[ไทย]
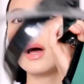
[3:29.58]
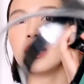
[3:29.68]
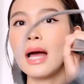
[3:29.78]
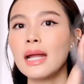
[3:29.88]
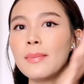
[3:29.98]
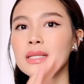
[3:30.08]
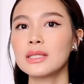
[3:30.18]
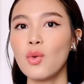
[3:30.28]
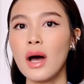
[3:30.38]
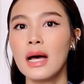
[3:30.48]
ว่าอยากได้เป็น
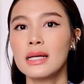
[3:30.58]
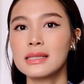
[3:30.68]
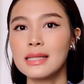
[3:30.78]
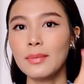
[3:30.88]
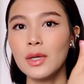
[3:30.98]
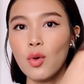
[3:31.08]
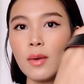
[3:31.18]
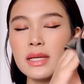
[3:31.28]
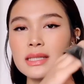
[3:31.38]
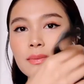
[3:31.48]
ตัวซิปหรือว่า
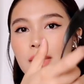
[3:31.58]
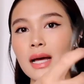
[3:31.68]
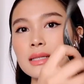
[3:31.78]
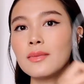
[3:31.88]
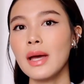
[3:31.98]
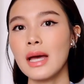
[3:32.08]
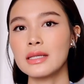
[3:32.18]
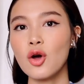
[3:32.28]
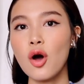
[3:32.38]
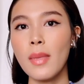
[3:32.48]
ไม่ซิปนะคะ ซึ่งแพร
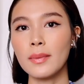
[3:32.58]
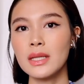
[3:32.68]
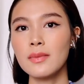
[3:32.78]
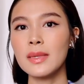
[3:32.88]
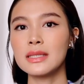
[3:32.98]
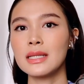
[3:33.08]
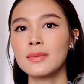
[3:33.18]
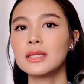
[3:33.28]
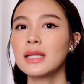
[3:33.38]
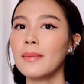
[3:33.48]
ชอบแบบที่ไม่เป็นซิป
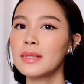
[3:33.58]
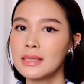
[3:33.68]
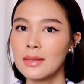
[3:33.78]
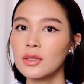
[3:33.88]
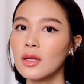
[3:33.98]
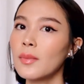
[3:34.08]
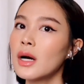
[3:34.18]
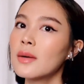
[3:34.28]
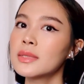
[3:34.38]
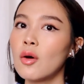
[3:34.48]
คือถ้าเป็นซิปก็ต้อง
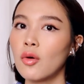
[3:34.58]
เพิ่ม